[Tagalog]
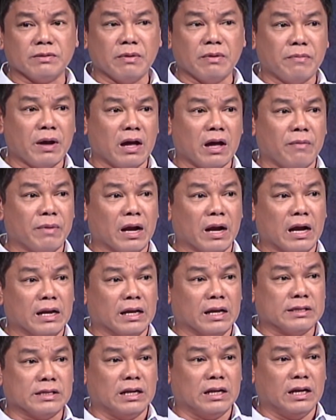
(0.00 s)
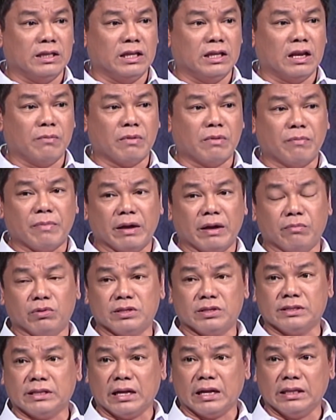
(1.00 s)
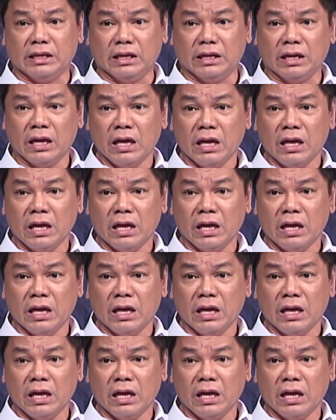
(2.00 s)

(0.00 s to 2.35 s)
may mga kamag-anak sila hindi nagba-Bible study.